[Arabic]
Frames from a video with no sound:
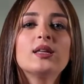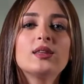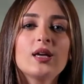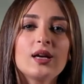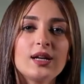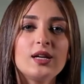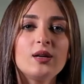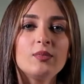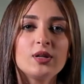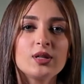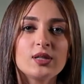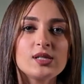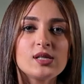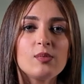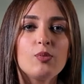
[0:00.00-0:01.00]
تقليل من
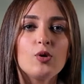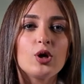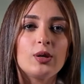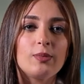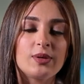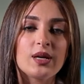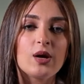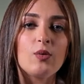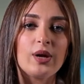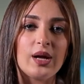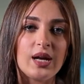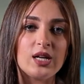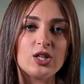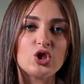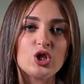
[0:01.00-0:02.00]
التصبغ اللي بتكون
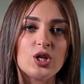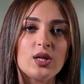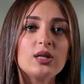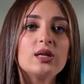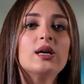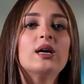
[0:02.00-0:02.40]
على الجلد